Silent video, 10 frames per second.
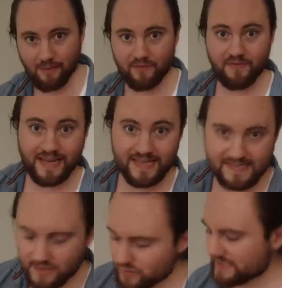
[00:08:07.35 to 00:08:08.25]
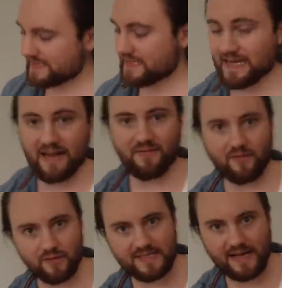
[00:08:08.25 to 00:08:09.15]
Aber wir werden das natürlich jetzt nicht einfach
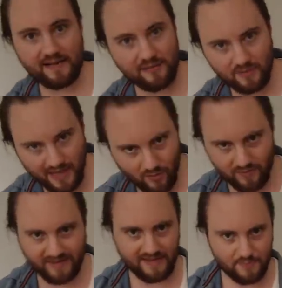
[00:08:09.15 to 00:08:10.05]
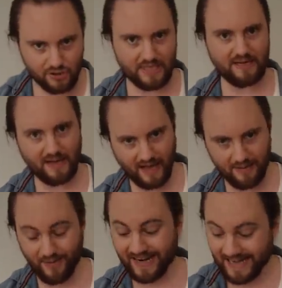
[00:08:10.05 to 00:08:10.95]
recyceln und Aarons Restbestände da
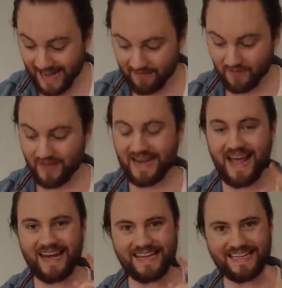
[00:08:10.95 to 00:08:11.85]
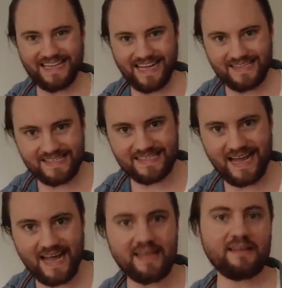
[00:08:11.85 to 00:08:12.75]
reinpacken. Nein, wir werden eine ganz
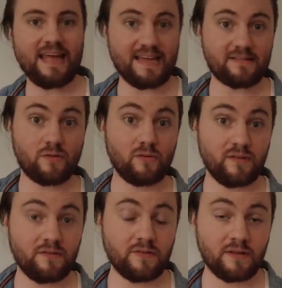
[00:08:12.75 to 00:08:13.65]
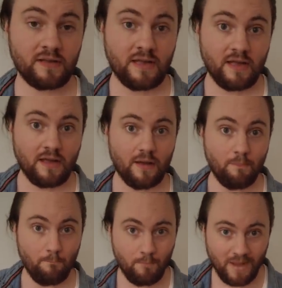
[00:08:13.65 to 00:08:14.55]
eigene, exklusive
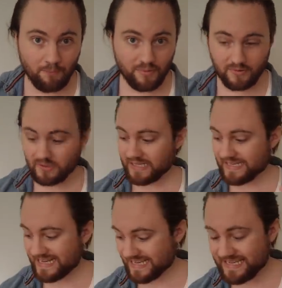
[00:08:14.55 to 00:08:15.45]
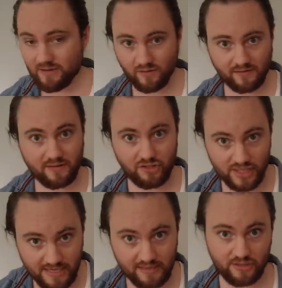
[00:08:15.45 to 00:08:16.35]
Mampel der Kiosk
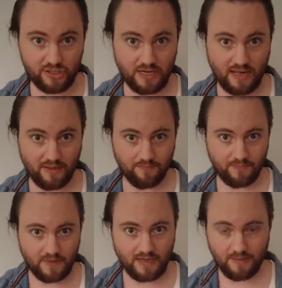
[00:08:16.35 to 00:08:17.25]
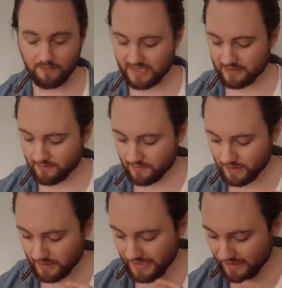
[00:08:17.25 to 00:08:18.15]
Gin Edition haben, ja, mit einem
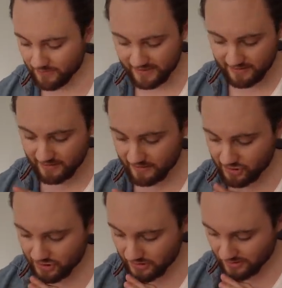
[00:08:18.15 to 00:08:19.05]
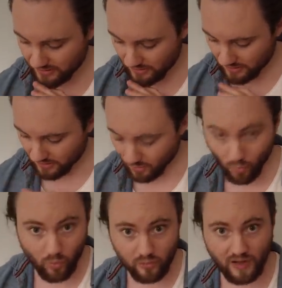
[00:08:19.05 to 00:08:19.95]
äh, Limited Edition äh,
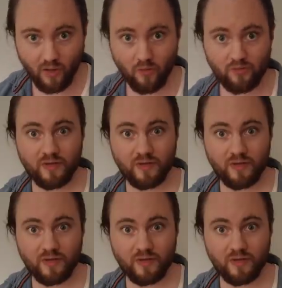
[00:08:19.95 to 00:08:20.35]
Logo drauf.